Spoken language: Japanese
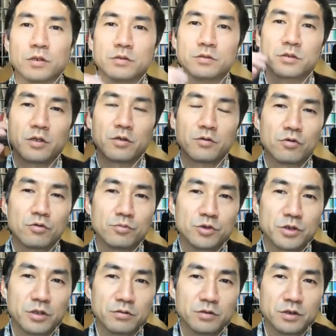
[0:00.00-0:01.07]
あ、
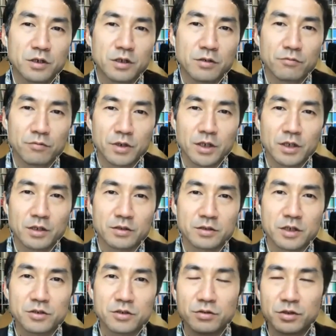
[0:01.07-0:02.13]
ステイホームしてる時間は
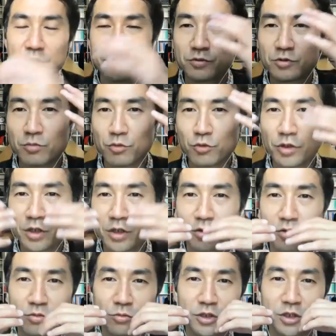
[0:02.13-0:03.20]
最初は自分の問題
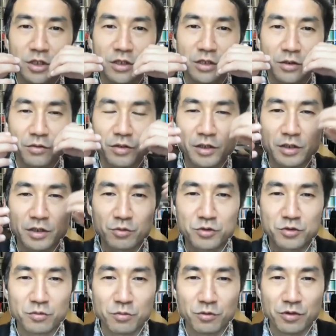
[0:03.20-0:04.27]
だと思ってたんだけど、うん、だんだん
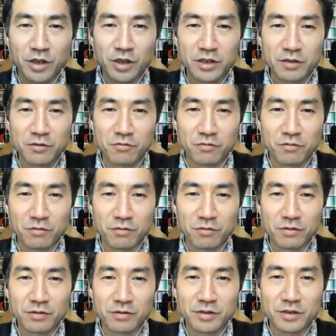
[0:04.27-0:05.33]
都市の問題にこう、う
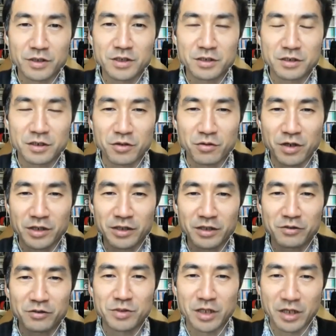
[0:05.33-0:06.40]
ん、意識が広がっ
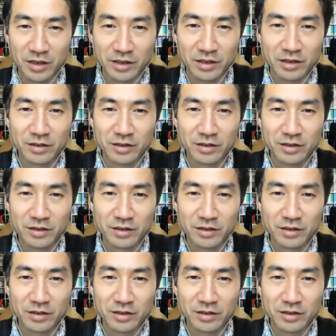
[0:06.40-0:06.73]
ていくみたいな。